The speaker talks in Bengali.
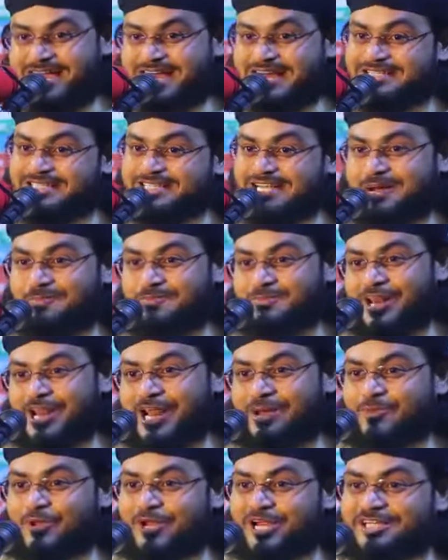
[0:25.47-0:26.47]
আজকে আপনারা
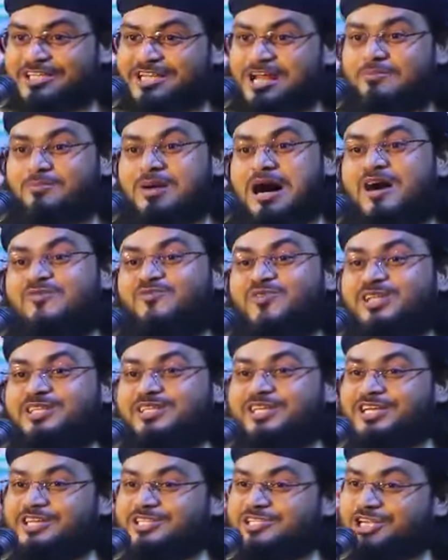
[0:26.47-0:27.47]
এমন একটা মাহফিল
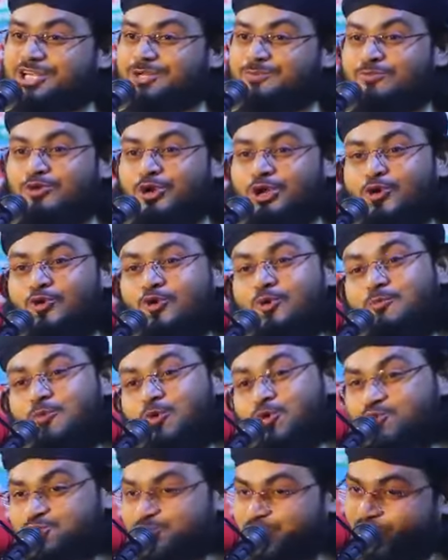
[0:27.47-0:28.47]
দিয়েছেন মনে খুব
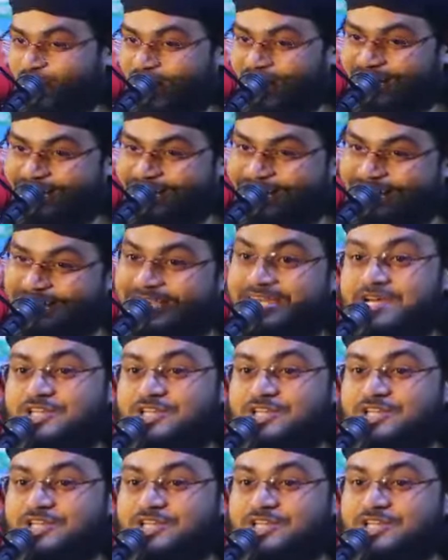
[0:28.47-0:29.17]
খুশি হয়েছি